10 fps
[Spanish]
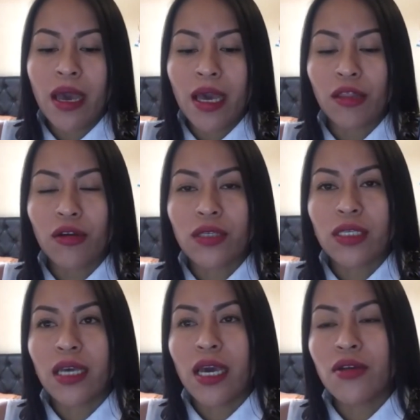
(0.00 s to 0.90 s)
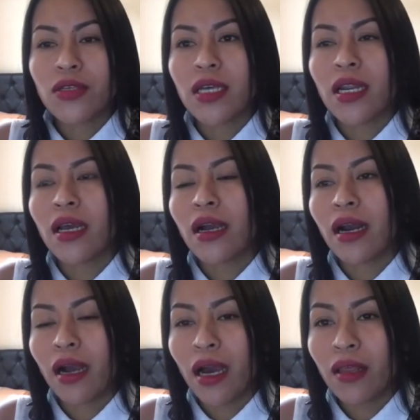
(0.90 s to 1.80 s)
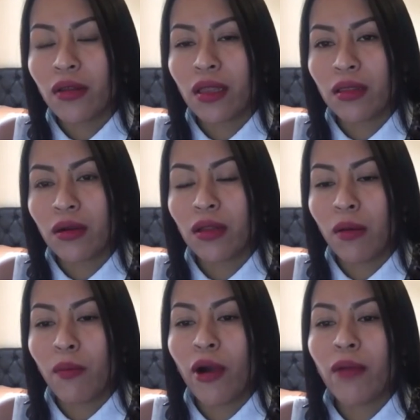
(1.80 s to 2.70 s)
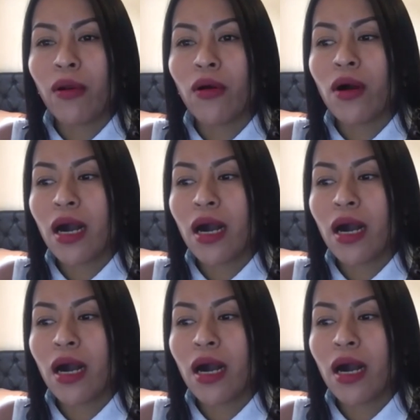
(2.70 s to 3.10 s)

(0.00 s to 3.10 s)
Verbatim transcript: Entonces, ellos se han encargado dentro del pueblo